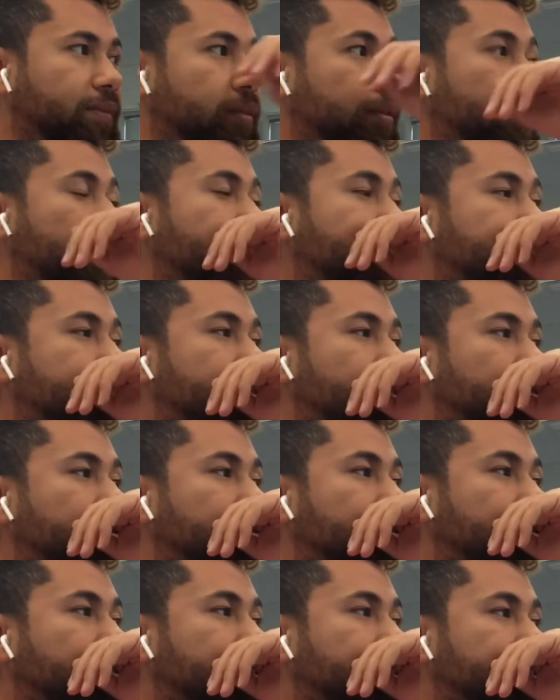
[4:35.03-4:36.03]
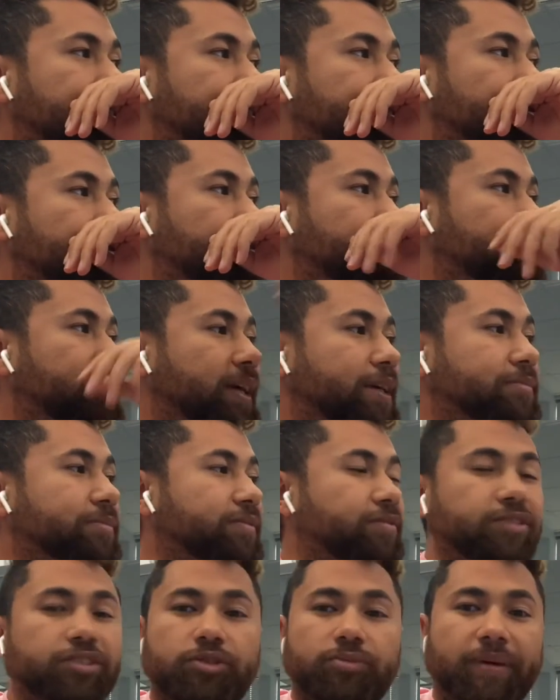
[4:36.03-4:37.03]
قاعد اهو الكيو بتاعي
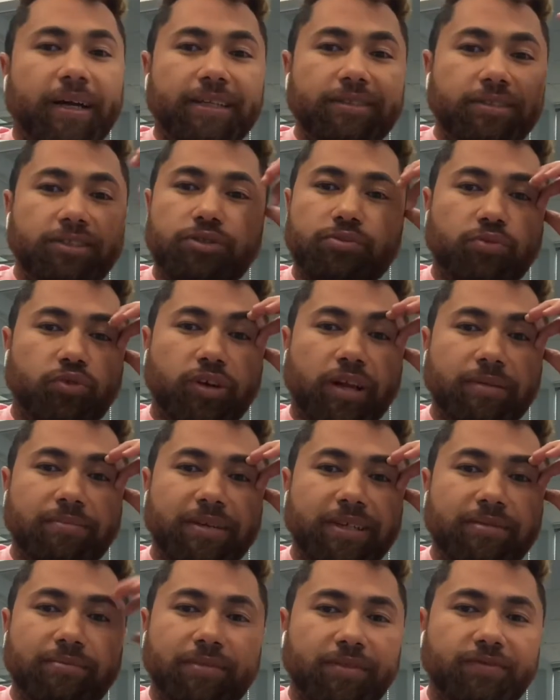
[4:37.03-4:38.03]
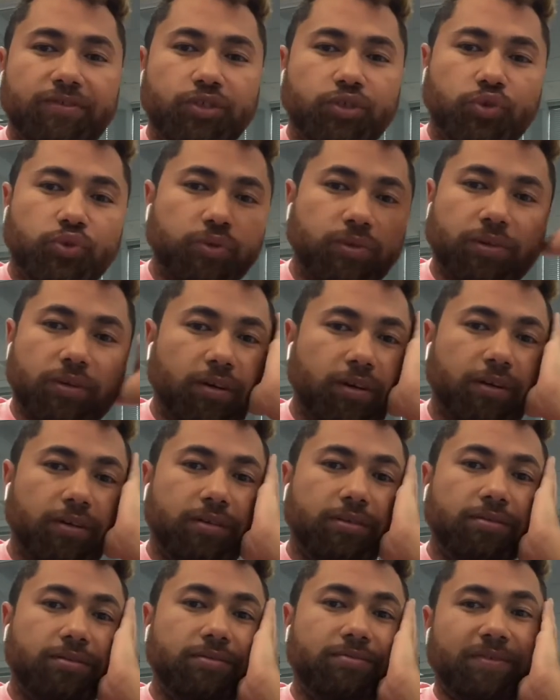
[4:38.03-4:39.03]
مفيش ما عنديش مكالمات مفيش شغل
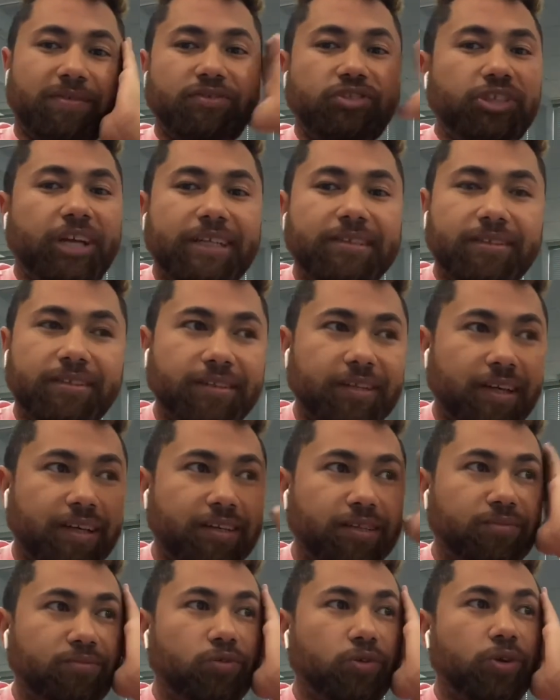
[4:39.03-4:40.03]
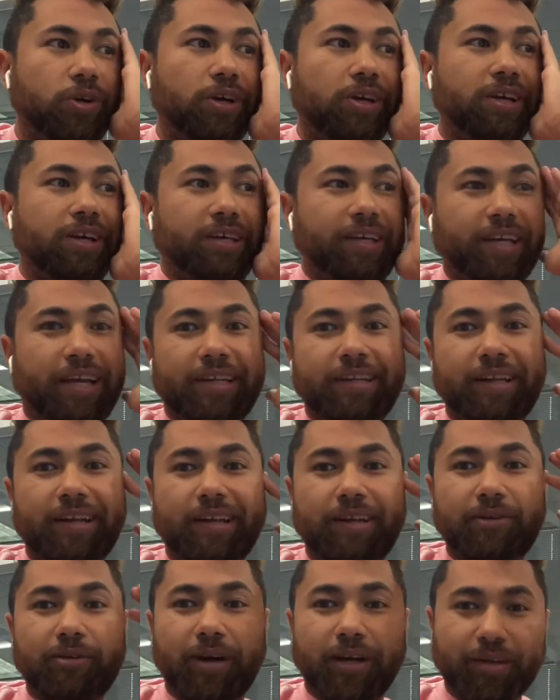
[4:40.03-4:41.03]
خالص مفيش حد نكلمه يعني انا
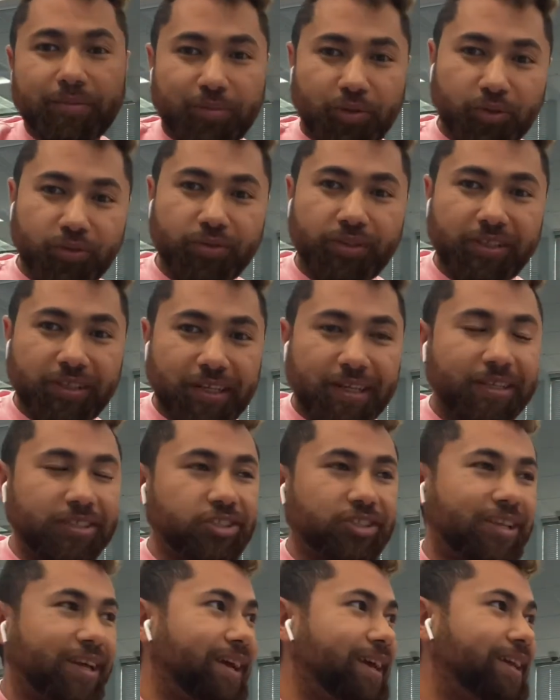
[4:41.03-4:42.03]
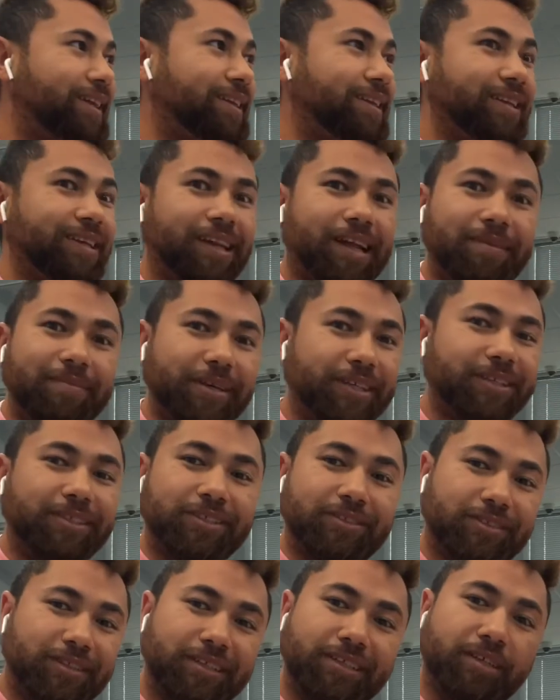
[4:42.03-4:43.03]
لو اجبروني ان انا اشتغل الاماكن
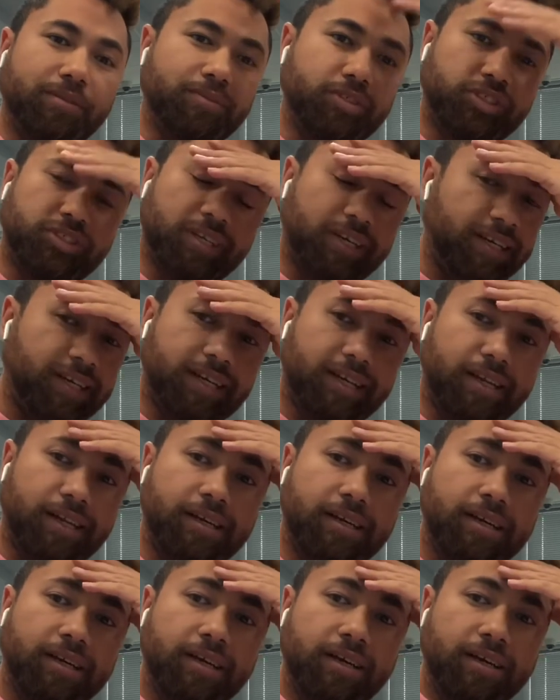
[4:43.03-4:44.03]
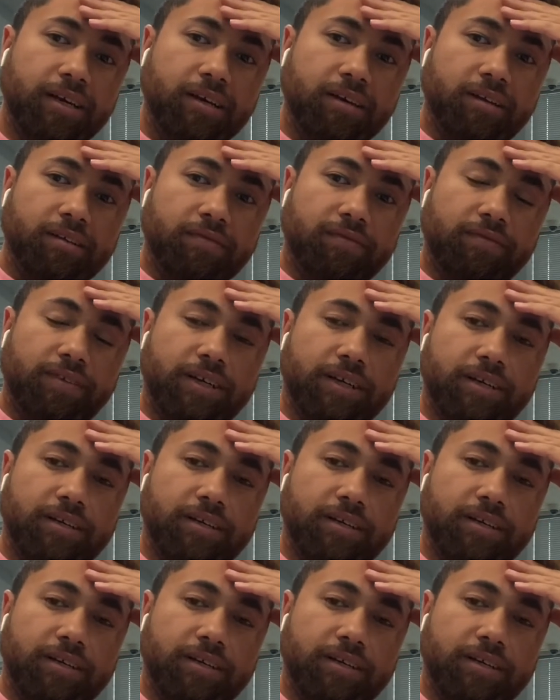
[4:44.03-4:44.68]
التانية مش شغاله ف